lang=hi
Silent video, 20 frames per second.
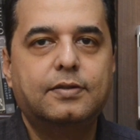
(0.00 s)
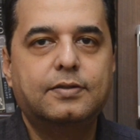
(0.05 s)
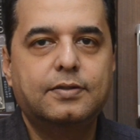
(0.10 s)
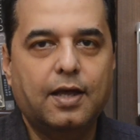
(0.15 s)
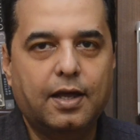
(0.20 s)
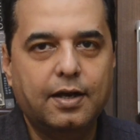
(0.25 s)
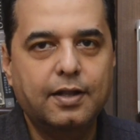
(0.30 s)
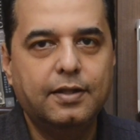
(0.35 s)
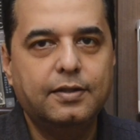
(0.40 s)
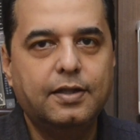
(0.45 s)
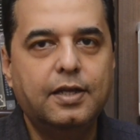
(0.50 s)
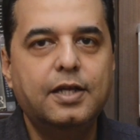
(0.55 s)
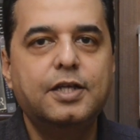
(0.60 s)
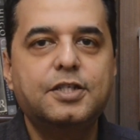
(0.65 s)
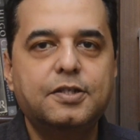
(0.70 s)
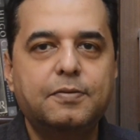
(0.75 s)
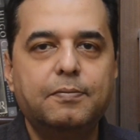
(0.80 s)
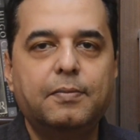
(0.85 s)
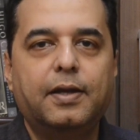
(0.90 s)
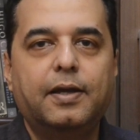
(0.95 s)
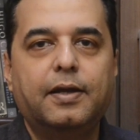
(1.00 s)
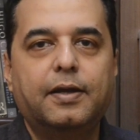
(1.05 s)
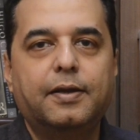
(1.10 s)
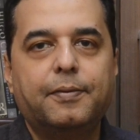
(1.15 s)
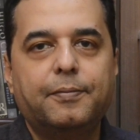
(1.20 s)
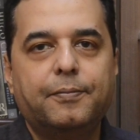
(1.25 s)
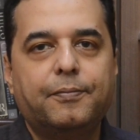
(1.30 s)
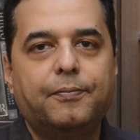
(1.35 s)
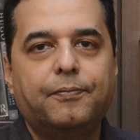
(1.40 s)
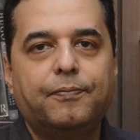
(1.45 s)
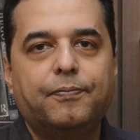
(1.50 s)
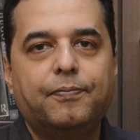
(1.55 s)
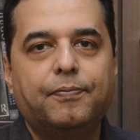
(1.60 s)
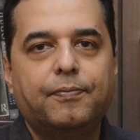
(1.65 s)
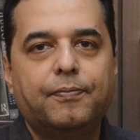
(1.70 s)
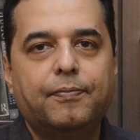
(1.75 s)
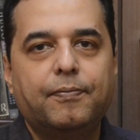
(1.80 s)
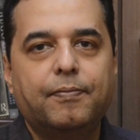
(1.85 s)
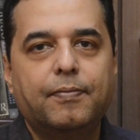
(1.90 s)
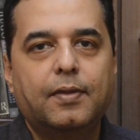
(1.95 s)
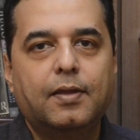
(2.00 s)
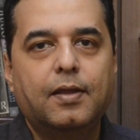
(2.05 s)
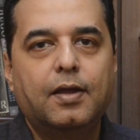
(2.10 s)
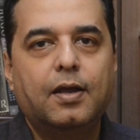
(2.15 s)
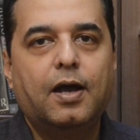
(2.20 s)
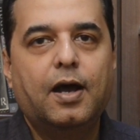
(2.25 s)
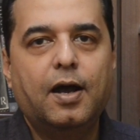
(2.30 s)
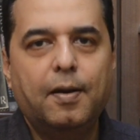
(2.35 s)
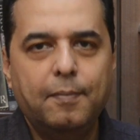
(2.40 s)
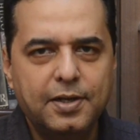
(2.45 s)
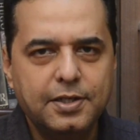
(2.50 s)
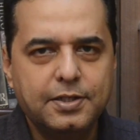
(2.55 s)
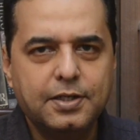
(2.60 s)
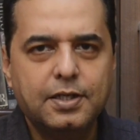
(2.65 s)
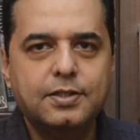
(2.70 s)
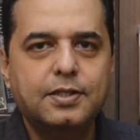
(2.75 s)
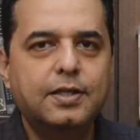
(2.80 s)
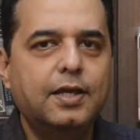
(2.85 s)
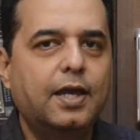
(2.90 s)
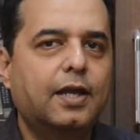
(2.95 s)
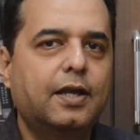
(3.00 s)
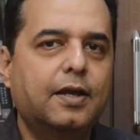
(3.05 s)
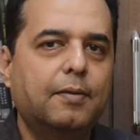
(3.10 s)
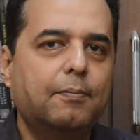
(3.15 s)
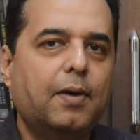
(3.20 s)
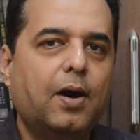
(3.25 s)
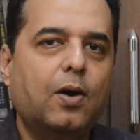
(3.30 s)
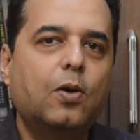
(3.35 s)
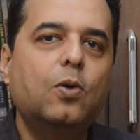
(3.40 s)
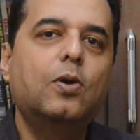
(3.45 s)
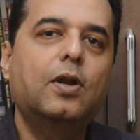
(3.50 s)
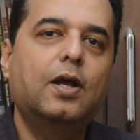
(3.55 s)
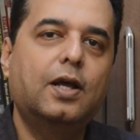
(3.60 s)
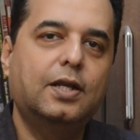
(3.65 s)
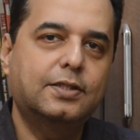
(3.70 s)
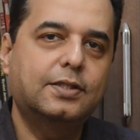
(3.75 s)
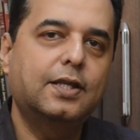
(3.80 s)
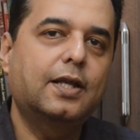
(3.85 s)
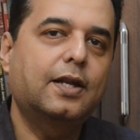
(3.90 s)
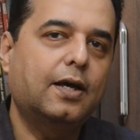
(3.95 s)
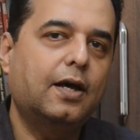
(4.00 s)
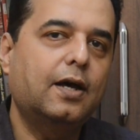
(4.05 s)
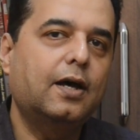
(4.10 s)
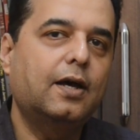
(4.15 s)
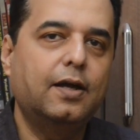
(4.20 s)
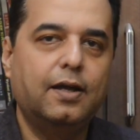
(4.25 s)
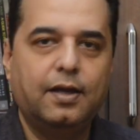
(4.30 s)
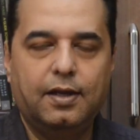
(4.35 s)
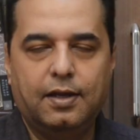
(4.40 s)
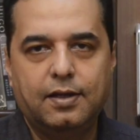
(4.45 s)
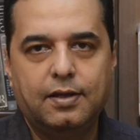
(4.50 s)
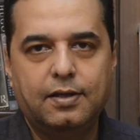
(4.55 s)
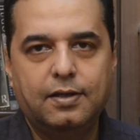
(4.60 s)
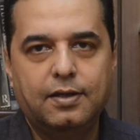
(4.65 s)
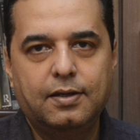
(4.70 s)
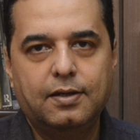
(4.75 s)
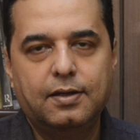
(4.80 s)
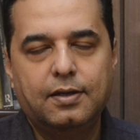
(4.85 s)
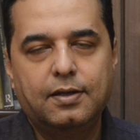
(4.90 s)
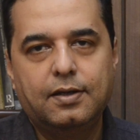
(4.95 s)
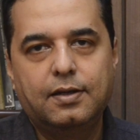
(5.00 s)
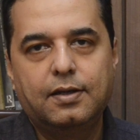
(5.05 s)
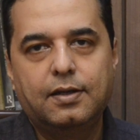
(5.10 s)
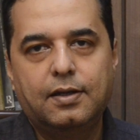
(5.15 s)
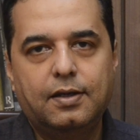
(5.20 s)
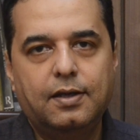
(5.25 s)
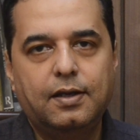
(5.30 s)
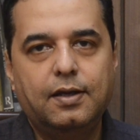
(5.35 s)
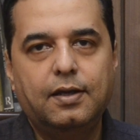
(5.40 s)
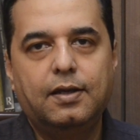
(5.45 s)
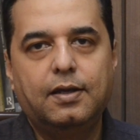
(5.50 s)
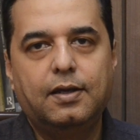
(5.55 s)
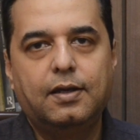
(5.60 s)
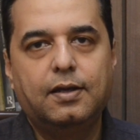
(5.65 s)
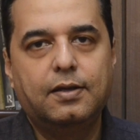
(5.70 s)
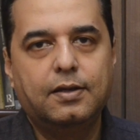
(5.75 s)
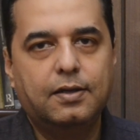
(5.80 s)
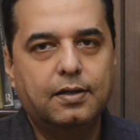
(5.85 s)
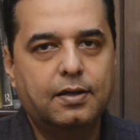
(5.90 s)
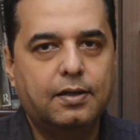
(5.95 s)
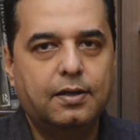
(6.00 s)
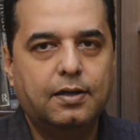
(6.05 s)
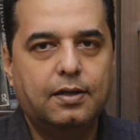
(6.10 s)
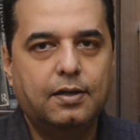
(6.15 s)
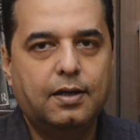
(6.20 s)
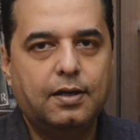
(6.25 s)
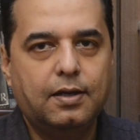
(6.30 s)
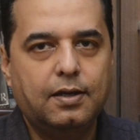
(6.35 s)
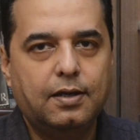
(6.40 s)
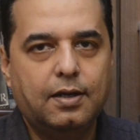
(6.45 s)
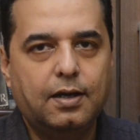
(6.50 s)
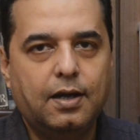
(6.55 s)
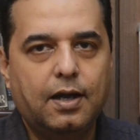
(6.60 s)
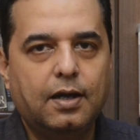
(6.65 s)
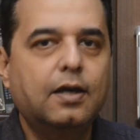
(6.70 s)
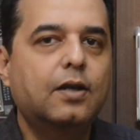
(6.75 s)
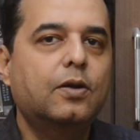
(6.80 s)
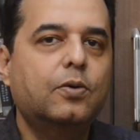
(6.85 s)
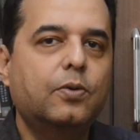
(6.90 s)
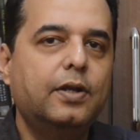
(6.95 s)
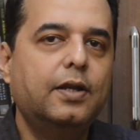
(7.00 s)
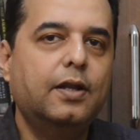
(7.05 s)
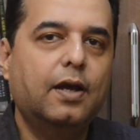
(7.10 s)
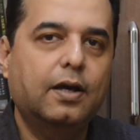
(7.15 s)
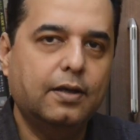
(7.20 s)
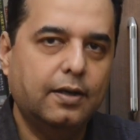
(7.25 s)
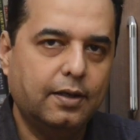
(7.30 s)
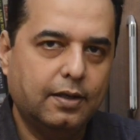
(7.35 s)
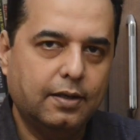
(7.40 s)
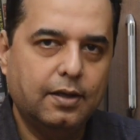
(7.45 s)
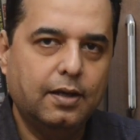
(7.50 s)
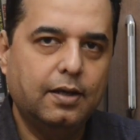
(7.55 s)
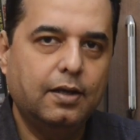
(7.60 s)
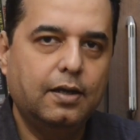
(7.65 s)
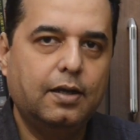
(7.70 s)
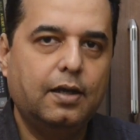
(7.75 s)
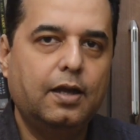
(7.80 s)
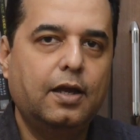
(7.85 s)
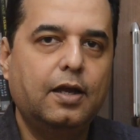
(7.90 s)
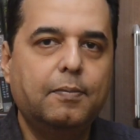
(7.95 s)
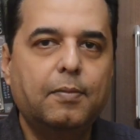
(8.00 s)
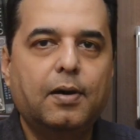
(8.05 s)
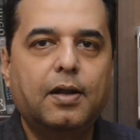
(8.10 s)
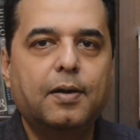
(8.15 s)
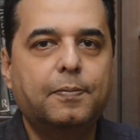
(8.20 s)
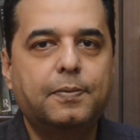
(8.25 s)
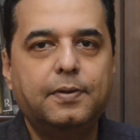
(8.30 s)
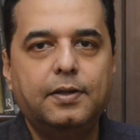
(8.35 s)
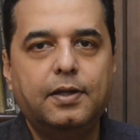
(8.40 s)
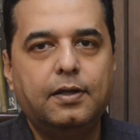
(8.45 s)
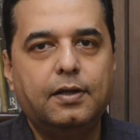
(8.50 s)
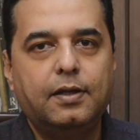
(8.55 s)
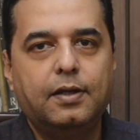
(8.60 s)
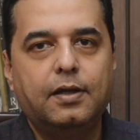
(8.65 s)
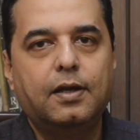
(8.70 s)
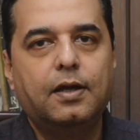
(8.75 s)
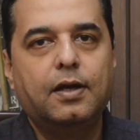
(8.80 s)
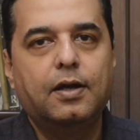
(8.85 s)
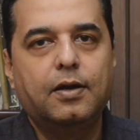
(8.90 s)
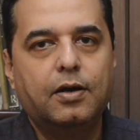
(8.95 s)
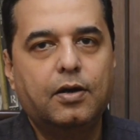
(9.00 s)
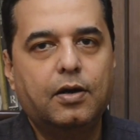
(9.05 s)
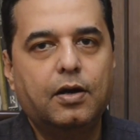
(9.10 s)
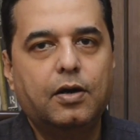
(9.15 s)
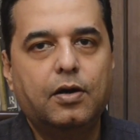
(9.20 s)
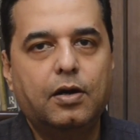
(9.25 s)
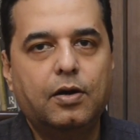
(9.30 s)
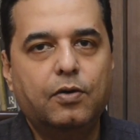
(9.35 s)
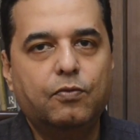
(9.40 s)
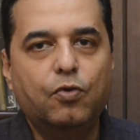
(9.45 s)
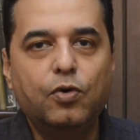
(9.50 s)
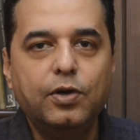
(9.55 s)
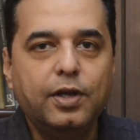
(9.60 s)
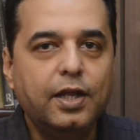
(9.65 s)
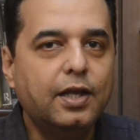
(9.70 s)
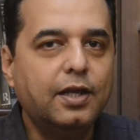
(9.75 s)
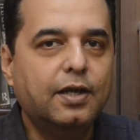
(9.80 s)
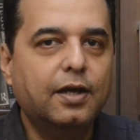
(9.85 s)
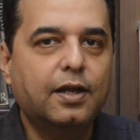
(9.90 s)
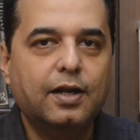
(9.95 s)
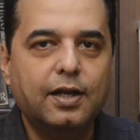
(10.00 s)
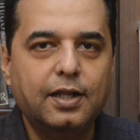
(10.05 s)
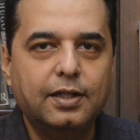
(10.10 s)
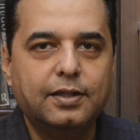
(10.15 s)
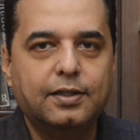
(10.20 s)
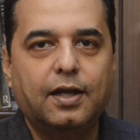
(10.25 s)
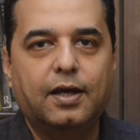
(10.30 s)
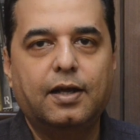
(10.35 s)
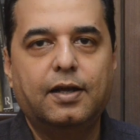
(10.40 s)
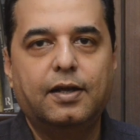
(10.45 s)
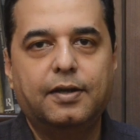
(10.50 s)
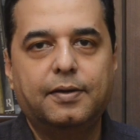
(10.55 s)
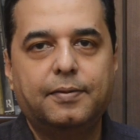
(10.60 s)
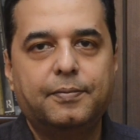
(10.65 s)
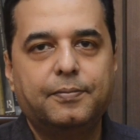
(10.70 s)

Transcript: सारे देश में हमेशा से एक माहौल ऐसा रहा है कि अगर कोई नागरिक एक बार अपनी वोटिंग कर लेता है